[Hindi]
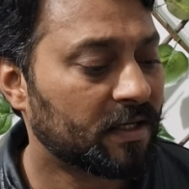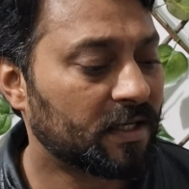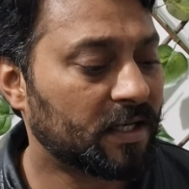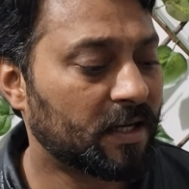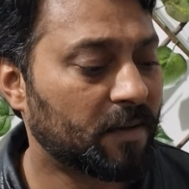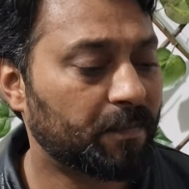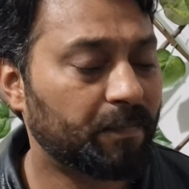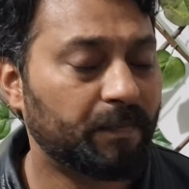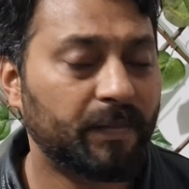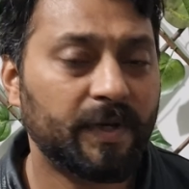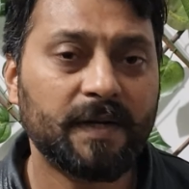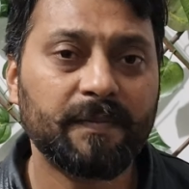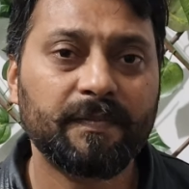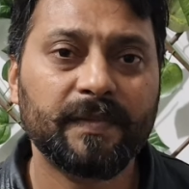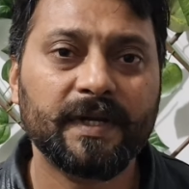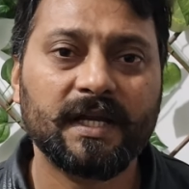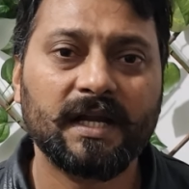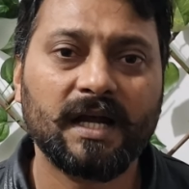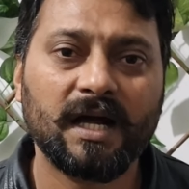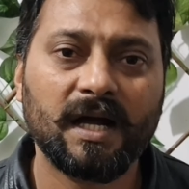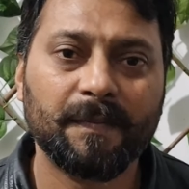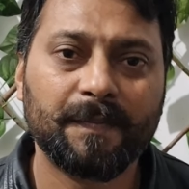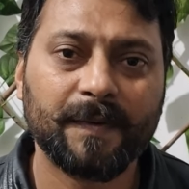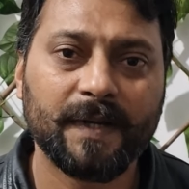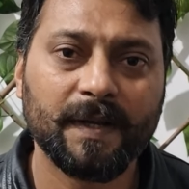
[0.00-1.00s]
नंबर
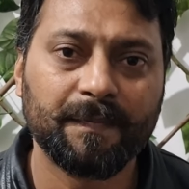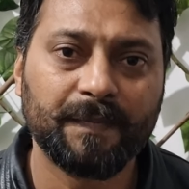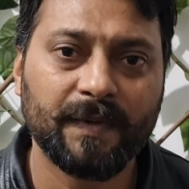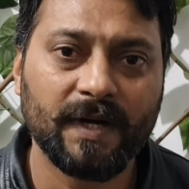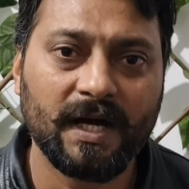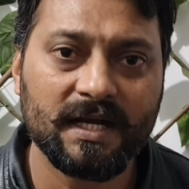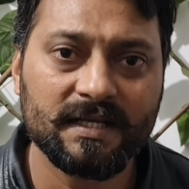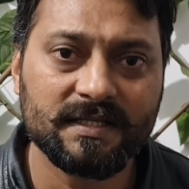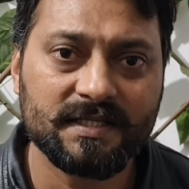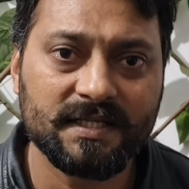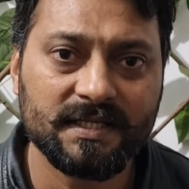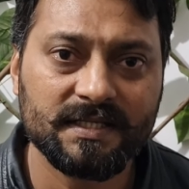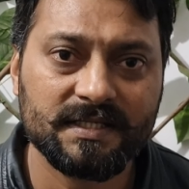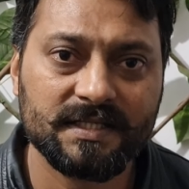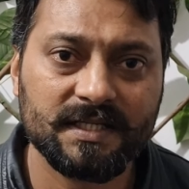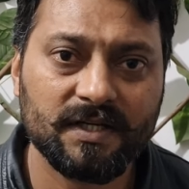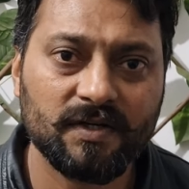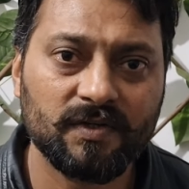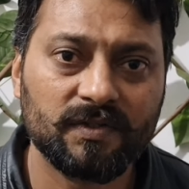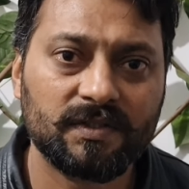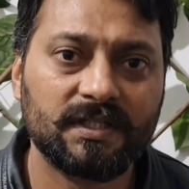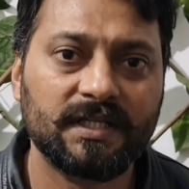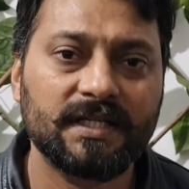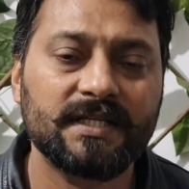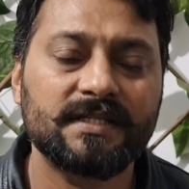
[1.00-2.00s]
मेरा आपके पास है
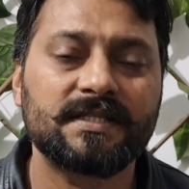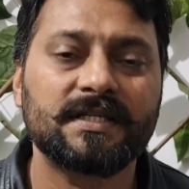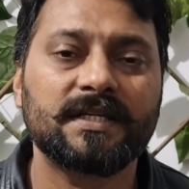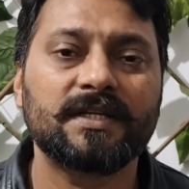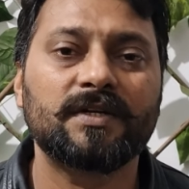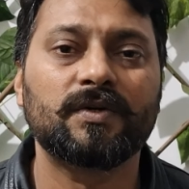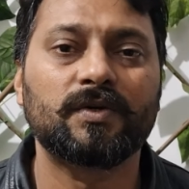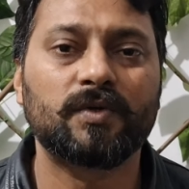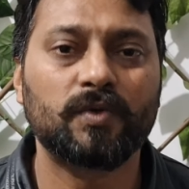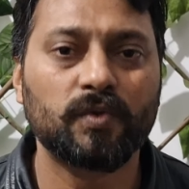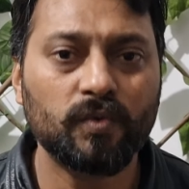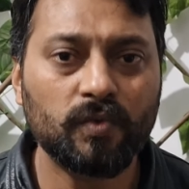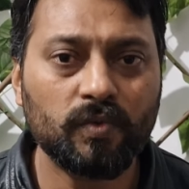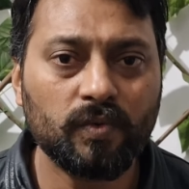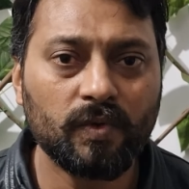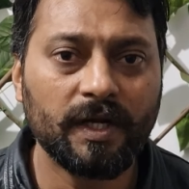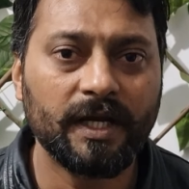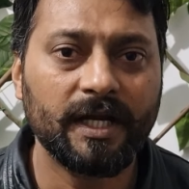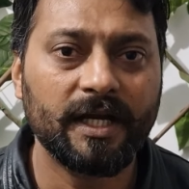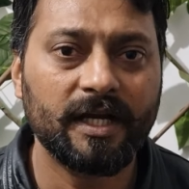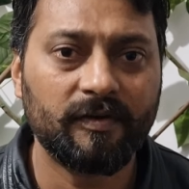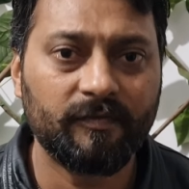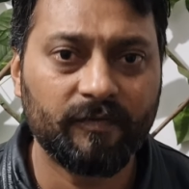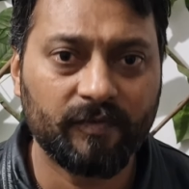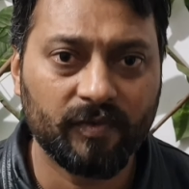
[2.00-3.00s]
ज़ीरो थ्री ज़ीरो टू
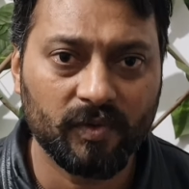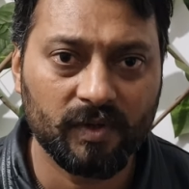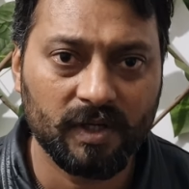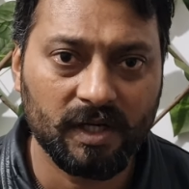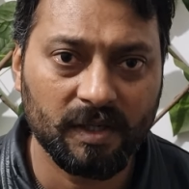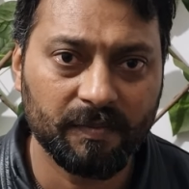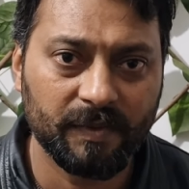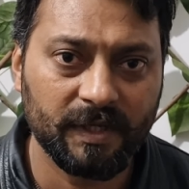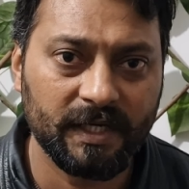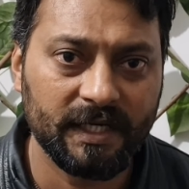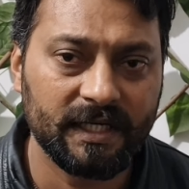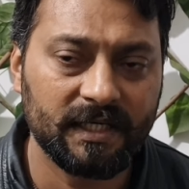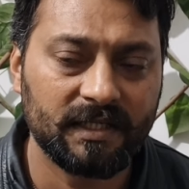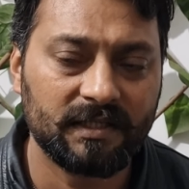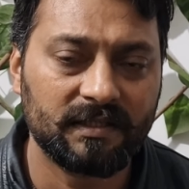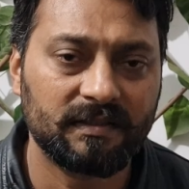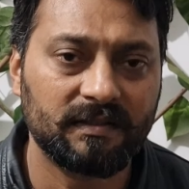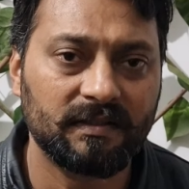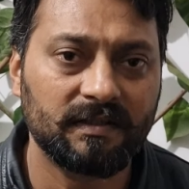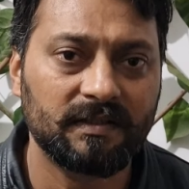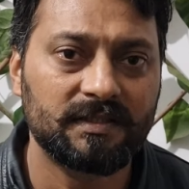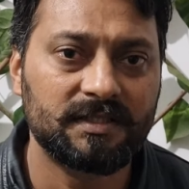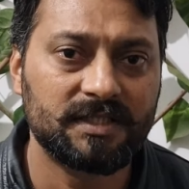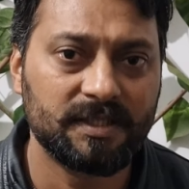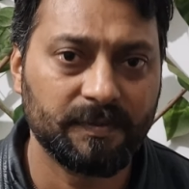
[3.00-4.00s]
एट फोर डबल एट
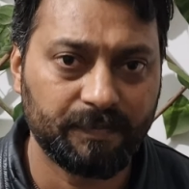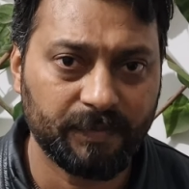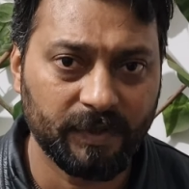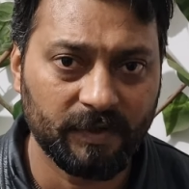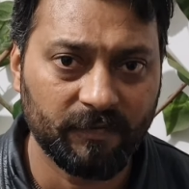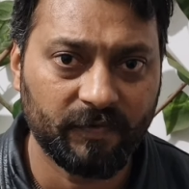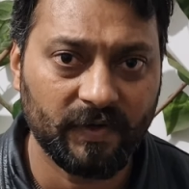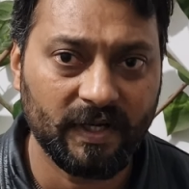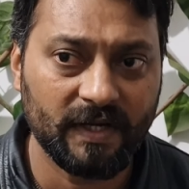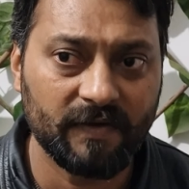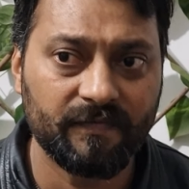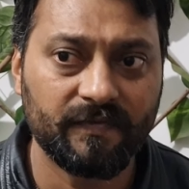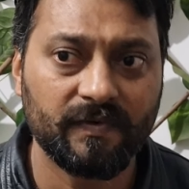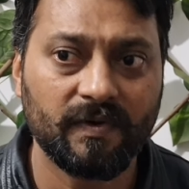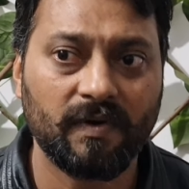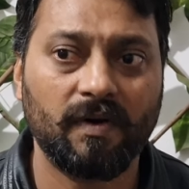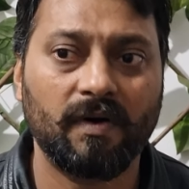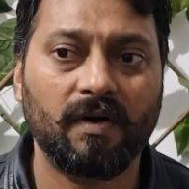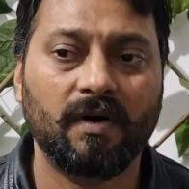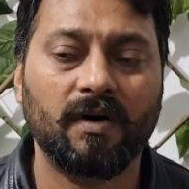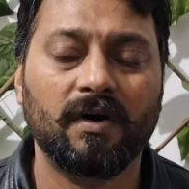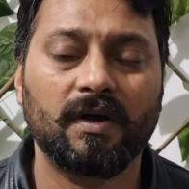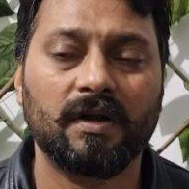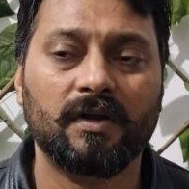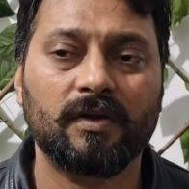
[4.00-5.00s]
ट्रिपल फाइव
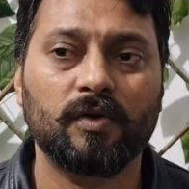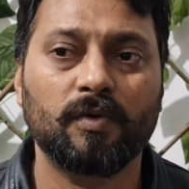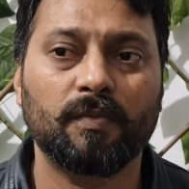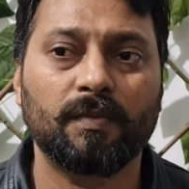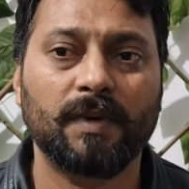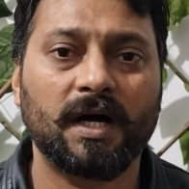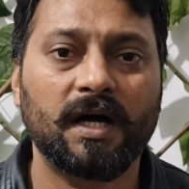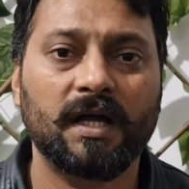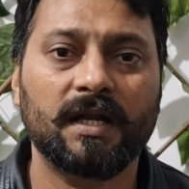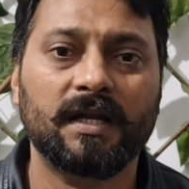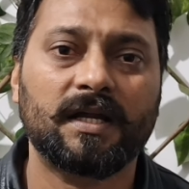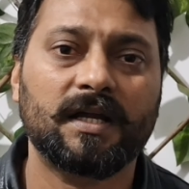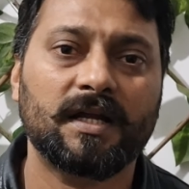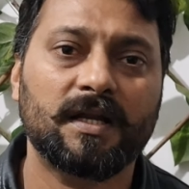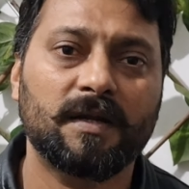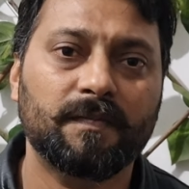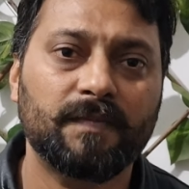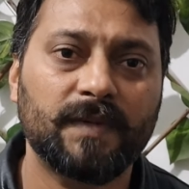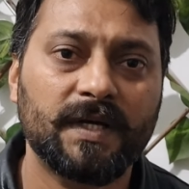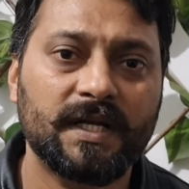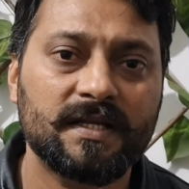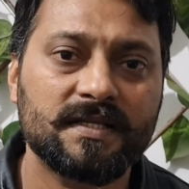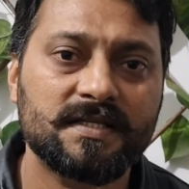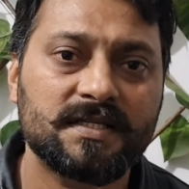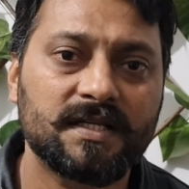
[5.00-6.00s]
और नुमान का
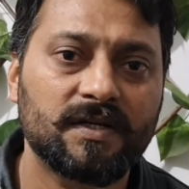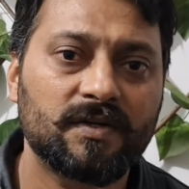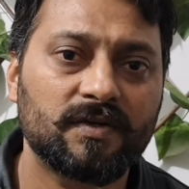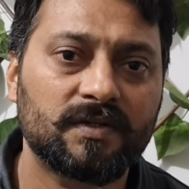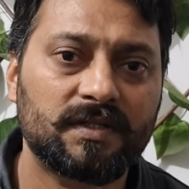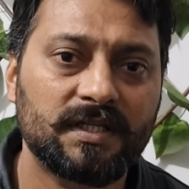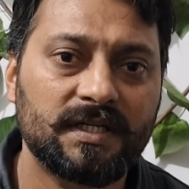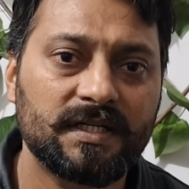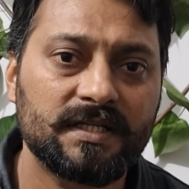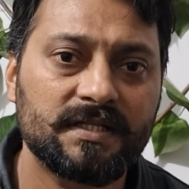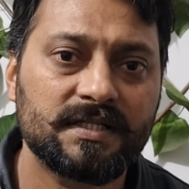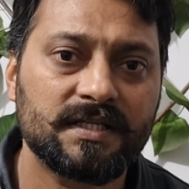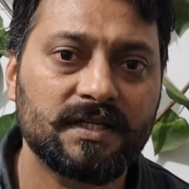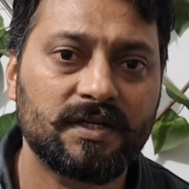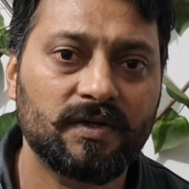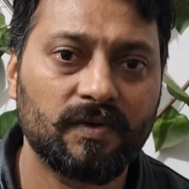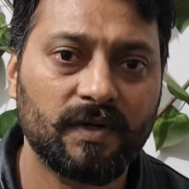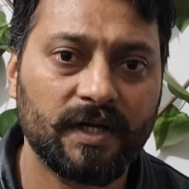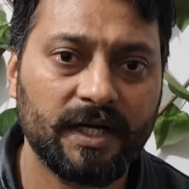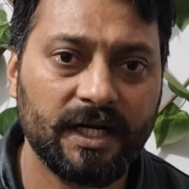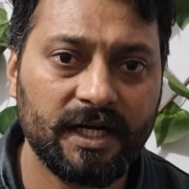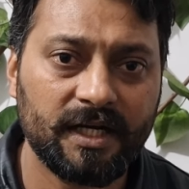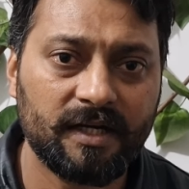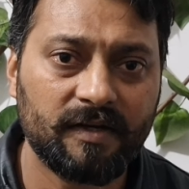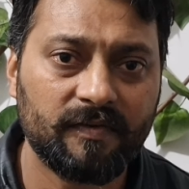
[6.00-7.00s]
नंबर है ज़ीरो थ्री ज़ीरो
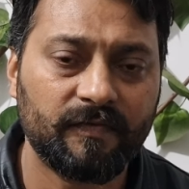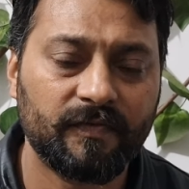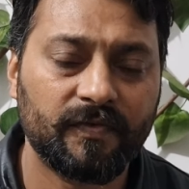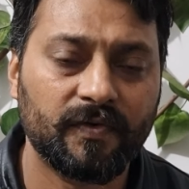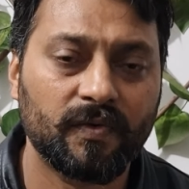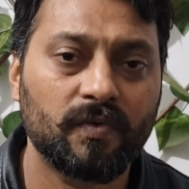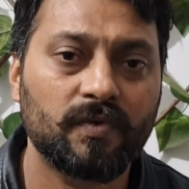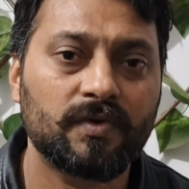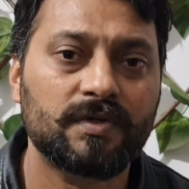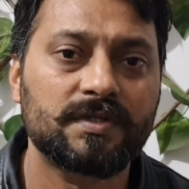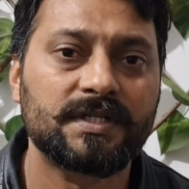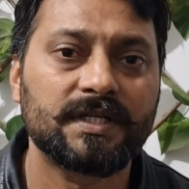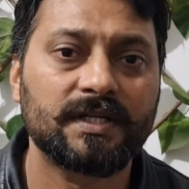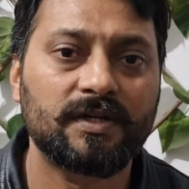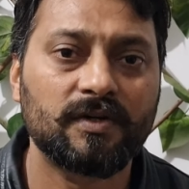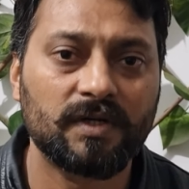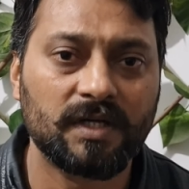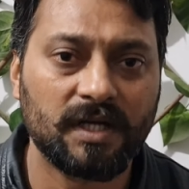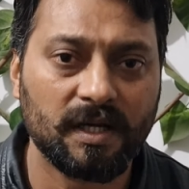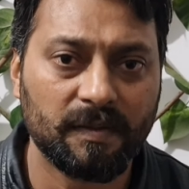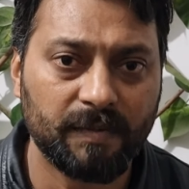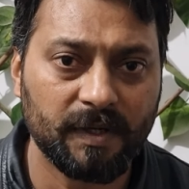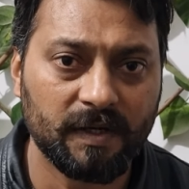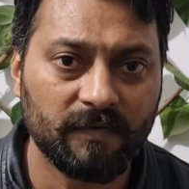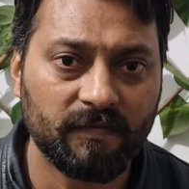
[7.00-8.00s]
एट फोर ज़ीरो
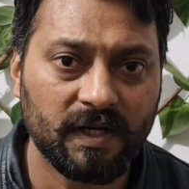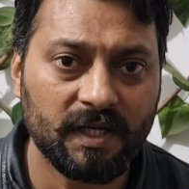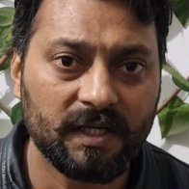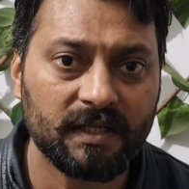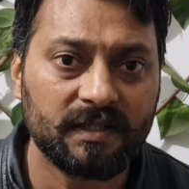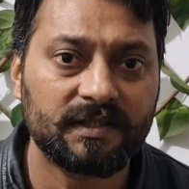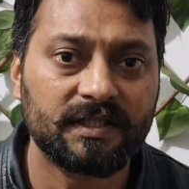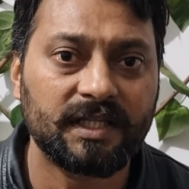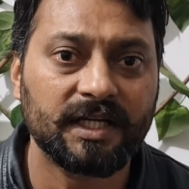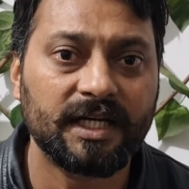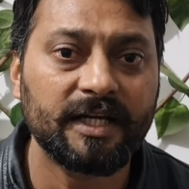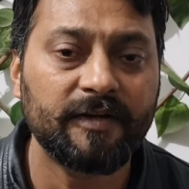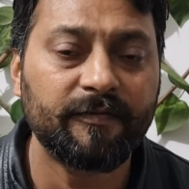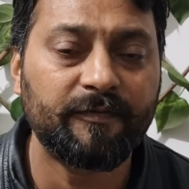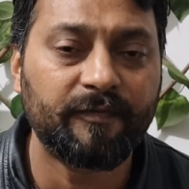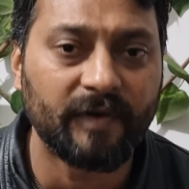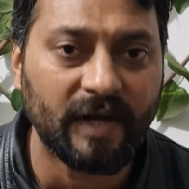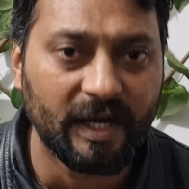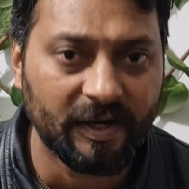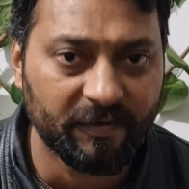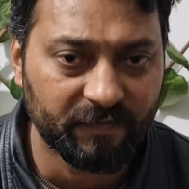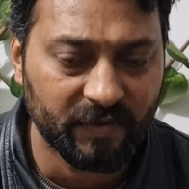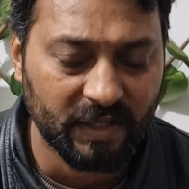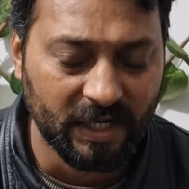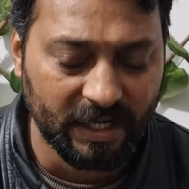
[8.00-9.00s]
डबल वन थ्री
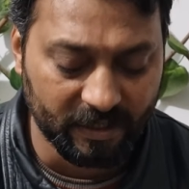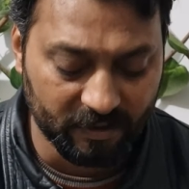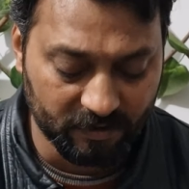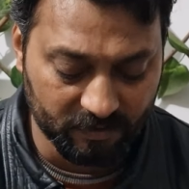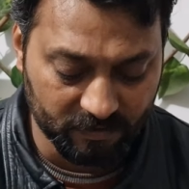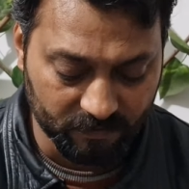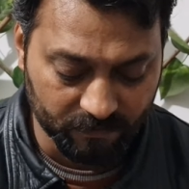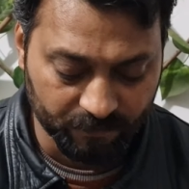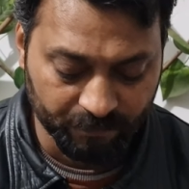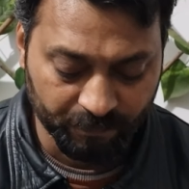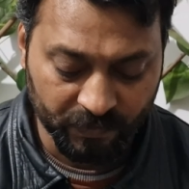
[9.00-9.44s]
फाइव नाइन